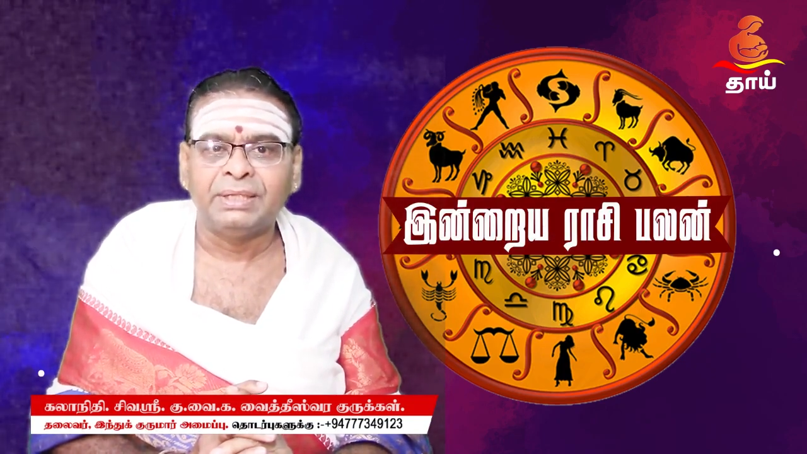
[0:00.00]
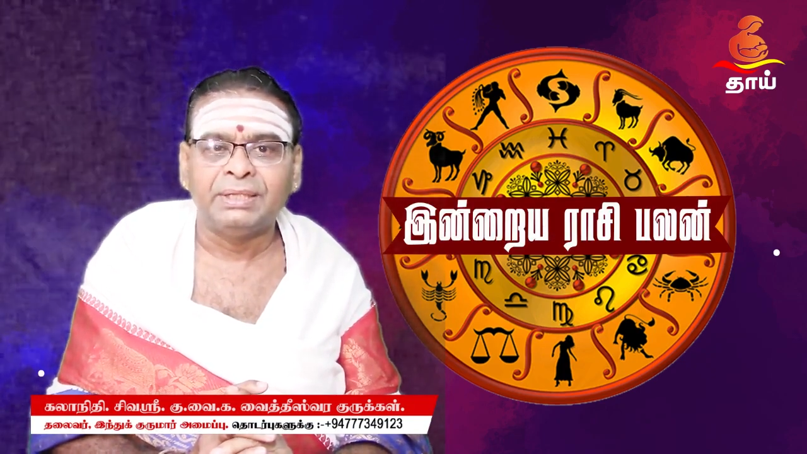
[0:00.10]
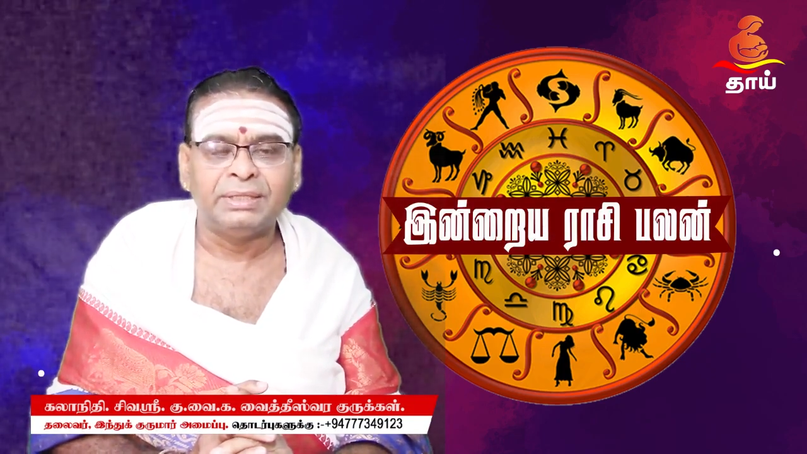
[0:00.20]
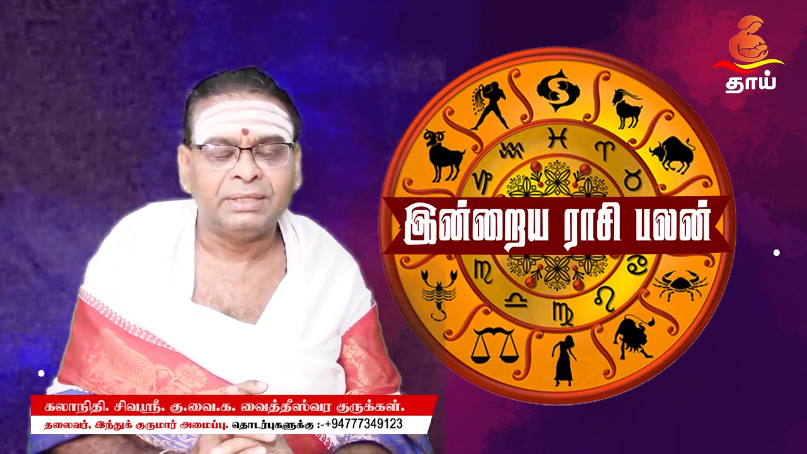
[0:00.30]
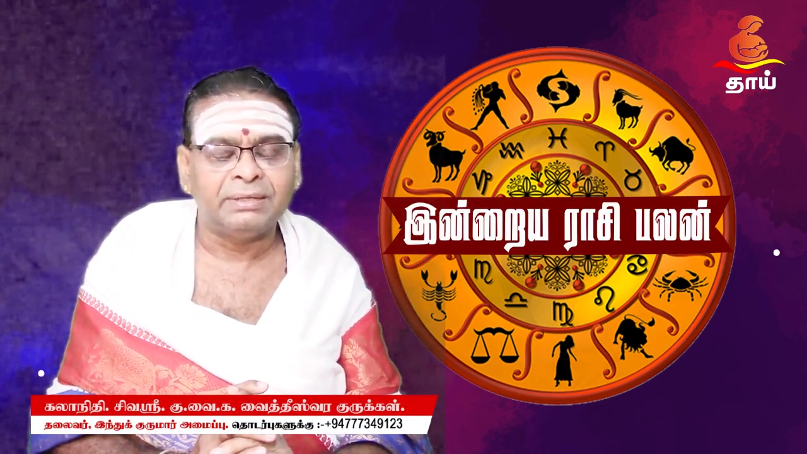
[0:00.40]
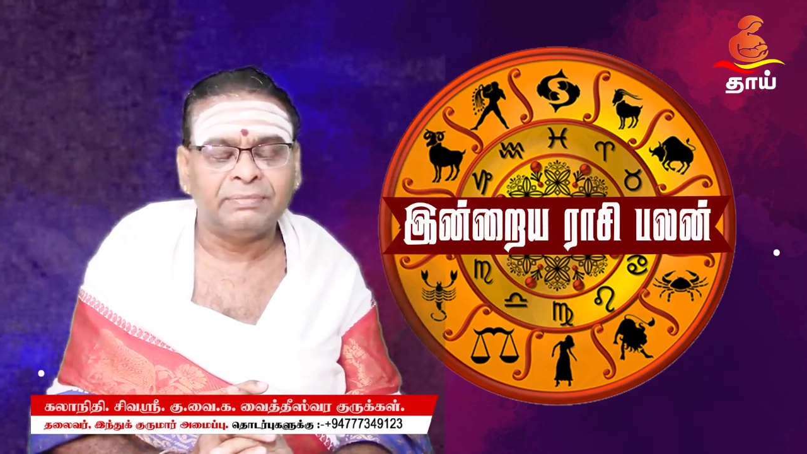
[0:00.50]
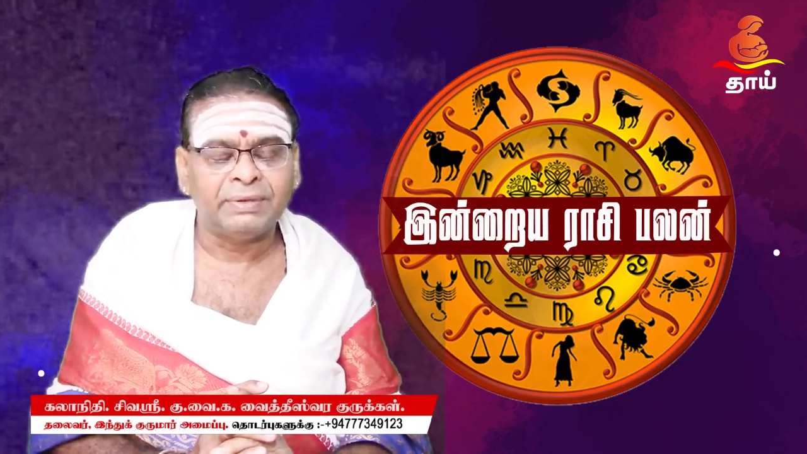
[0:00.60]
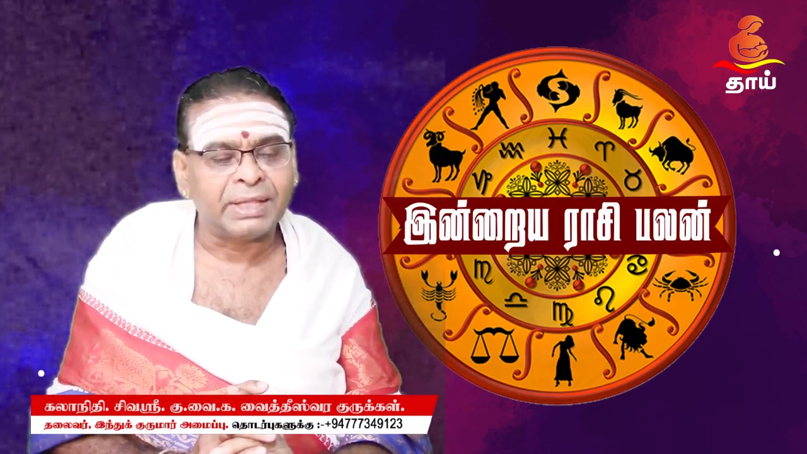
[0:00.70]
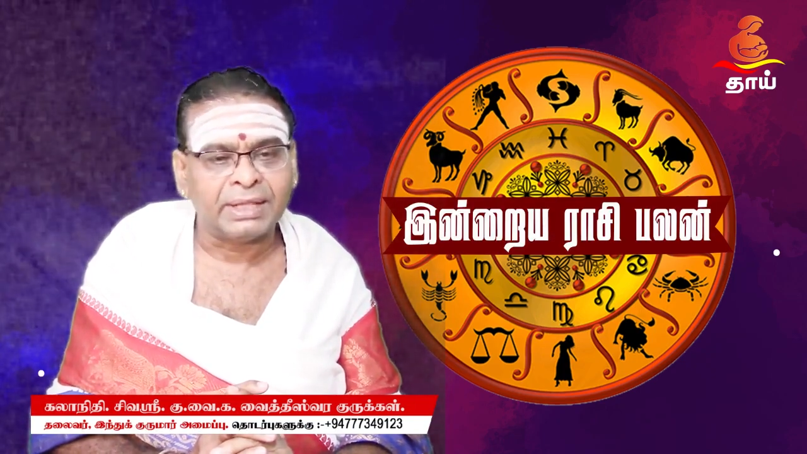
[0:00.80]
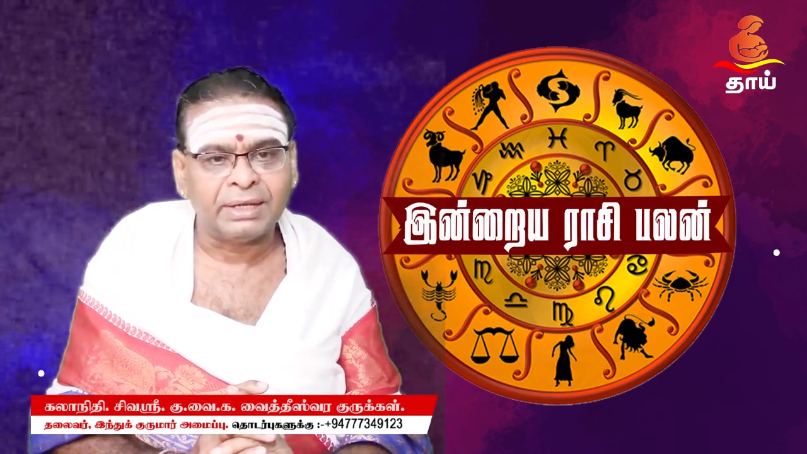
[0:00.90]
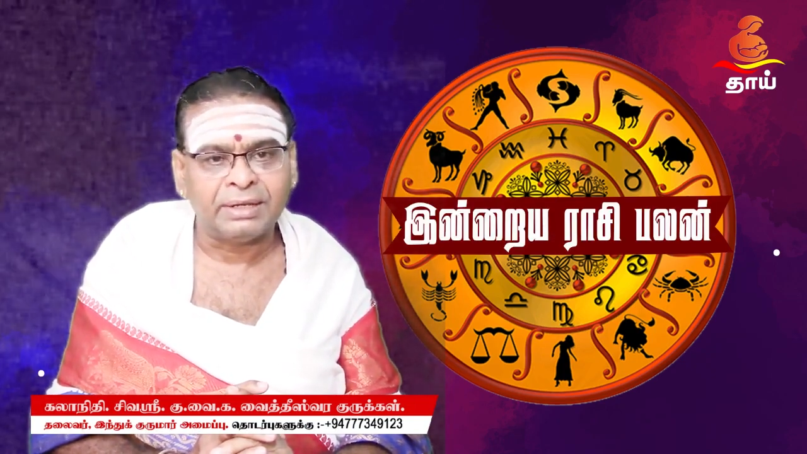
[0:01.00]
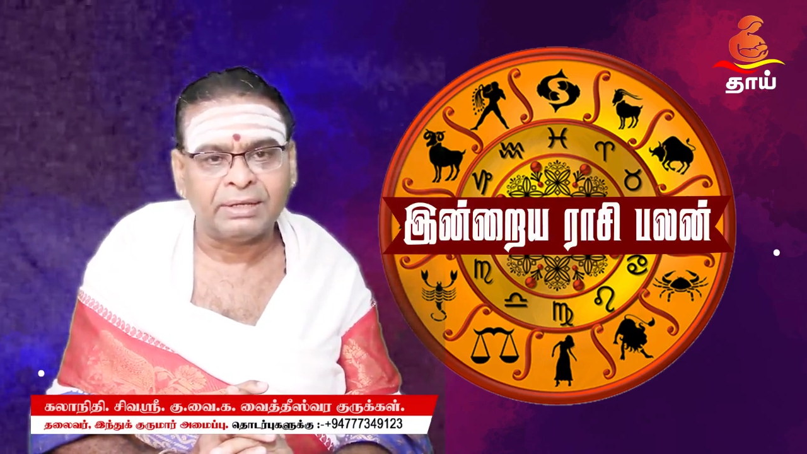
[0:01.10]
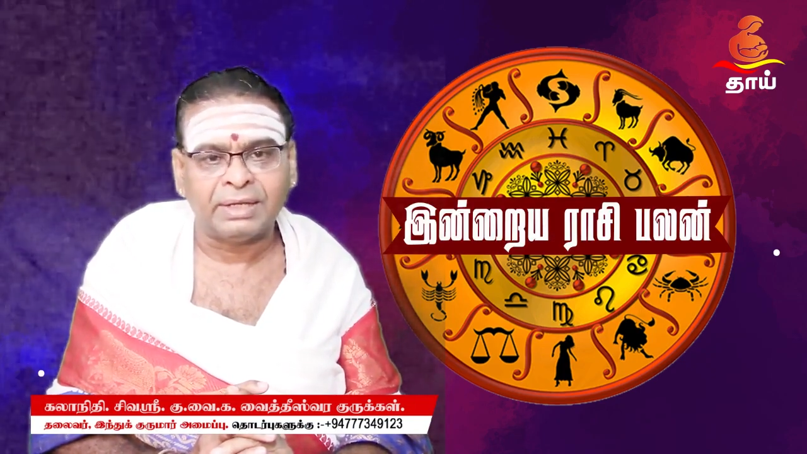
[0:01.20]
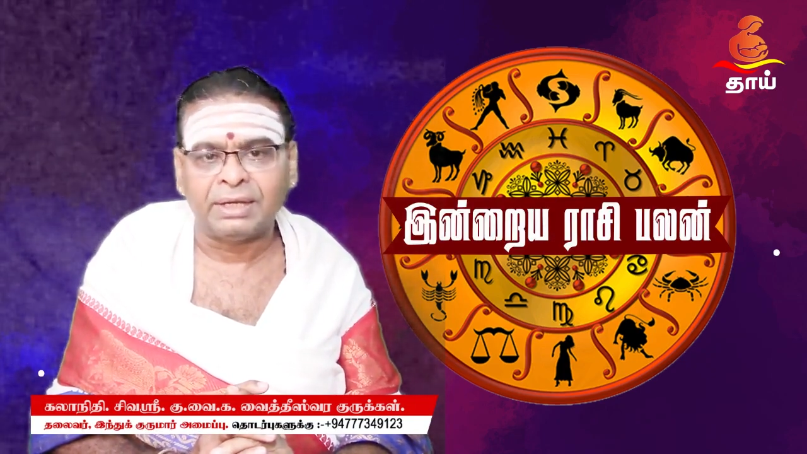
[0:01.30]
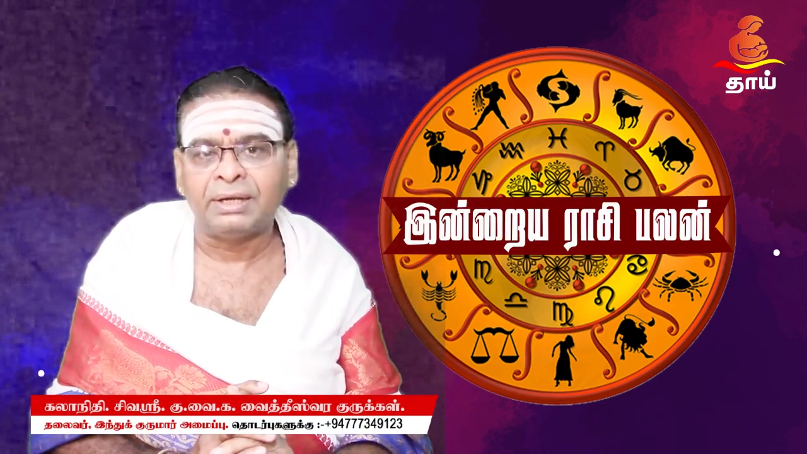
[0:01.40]
இந்த விரத
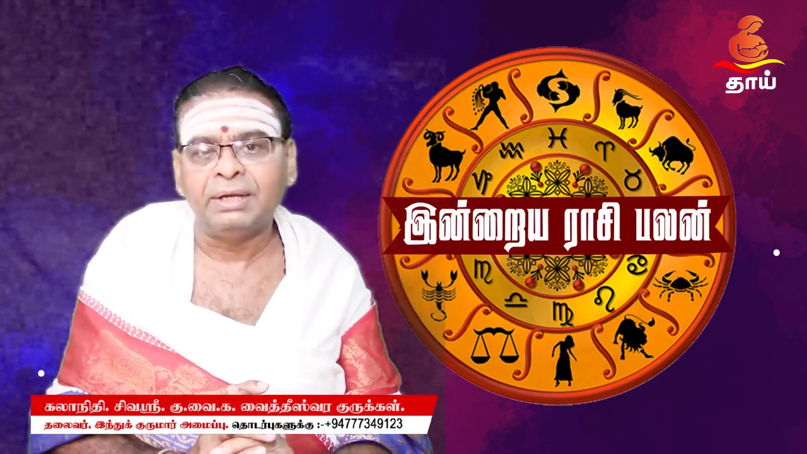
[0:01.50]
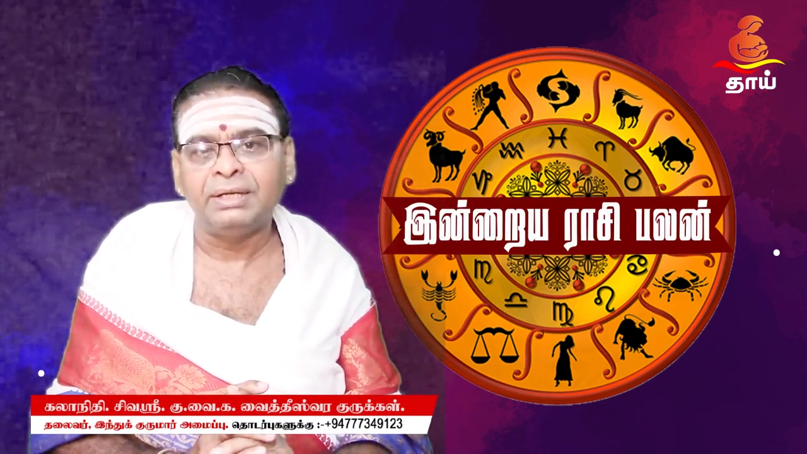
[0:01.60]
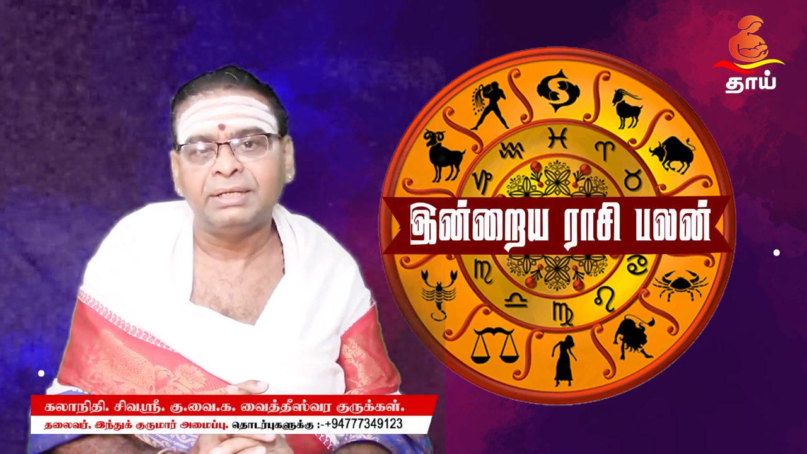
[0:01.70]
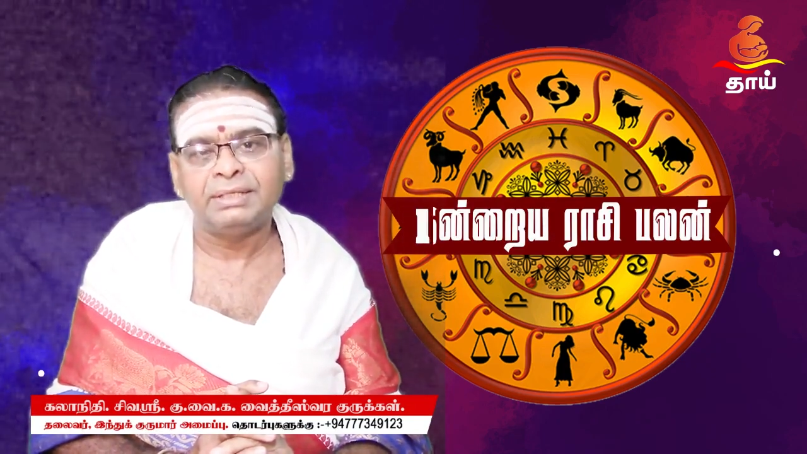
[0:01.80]
நன்னாள்